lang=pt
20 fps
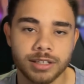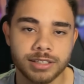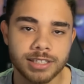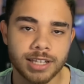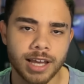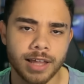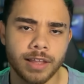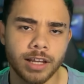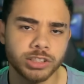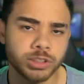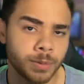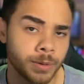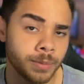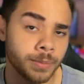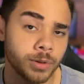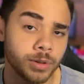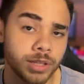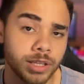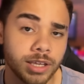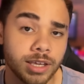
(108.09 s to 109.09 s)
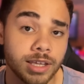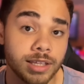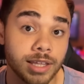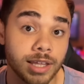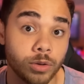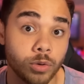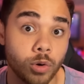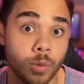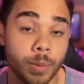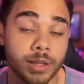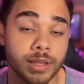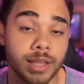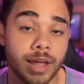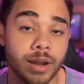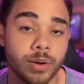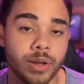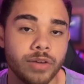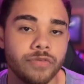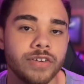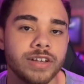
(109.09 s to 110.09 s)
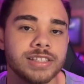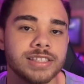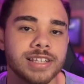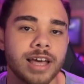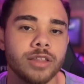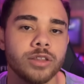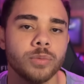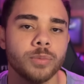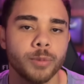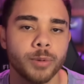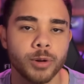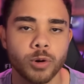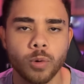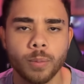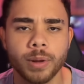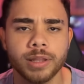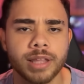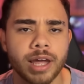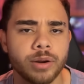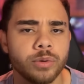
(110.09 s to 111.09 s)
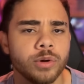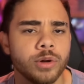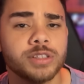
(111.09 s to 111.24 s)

e se cadastre pelo meu link que tá no comentário aí fixado no primeiro comentário,